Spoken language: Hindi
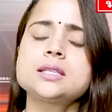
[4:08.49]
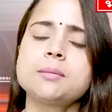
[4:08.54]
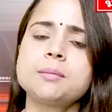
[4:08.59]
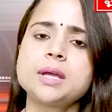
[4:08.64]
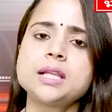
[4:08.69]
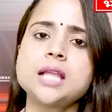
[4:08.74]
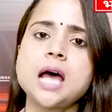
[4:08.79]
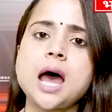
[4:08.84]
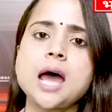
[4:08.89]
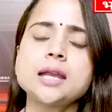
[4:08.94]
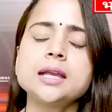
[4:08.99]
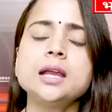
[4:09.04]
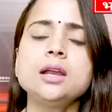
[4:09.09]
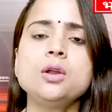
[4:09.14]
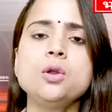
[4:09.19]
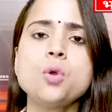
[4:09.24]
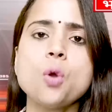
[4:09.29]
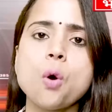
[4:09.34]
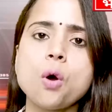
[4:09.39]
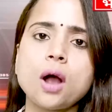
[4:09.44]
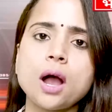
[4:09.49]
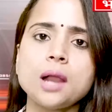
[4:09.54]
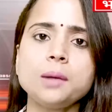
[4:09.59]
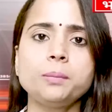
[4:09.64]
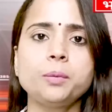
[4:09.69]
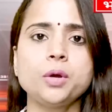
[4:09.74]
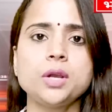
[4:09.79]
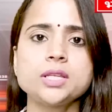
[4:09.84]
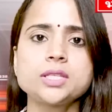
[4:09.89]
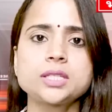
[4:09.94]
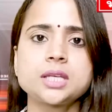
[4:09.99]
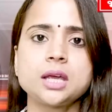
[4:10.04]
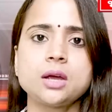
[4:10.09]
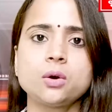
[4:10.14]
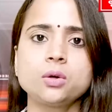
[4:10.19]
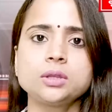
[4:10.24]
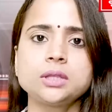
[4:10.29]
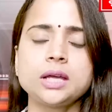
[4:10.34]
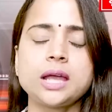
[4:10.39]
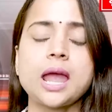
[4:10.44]
जिम्मेदारी लोकल पुलिस की
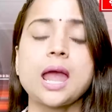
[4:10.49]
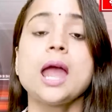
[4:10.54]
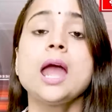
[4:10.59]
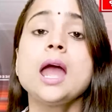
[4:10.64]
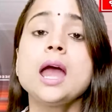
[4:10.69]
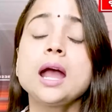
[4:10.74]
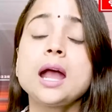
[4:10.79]
होती है